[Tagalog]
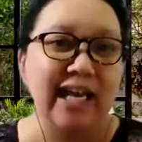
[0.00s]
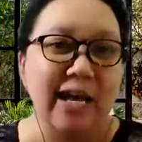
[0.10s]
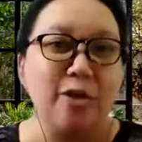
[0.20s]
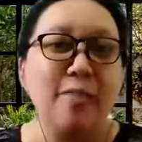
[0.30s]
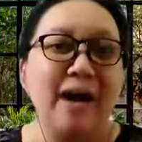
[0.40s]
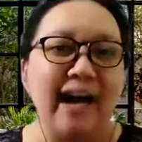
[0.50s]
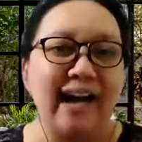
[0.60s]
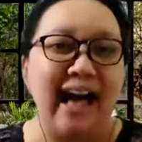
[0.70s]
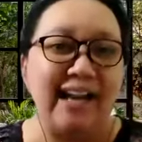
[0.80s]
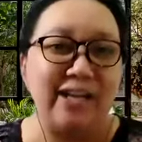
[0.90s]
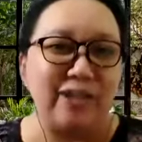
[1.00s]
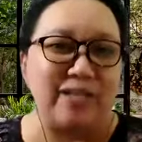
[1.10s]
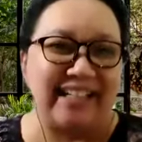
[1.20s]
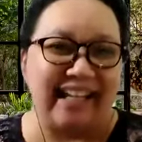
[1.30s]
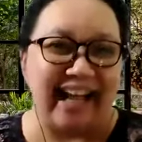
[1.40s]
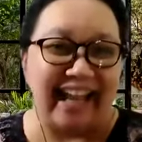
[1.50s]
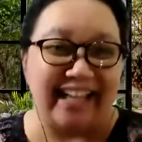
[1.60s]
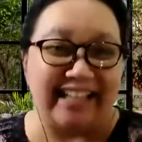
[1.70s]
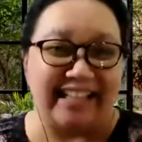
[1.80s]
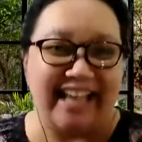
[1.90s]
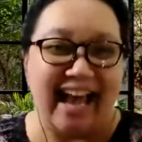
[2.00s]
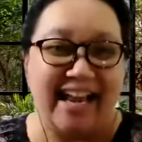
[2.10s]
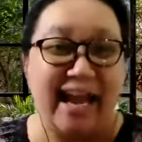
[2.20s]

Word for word: yung mga characters ang nagkakaintindihan.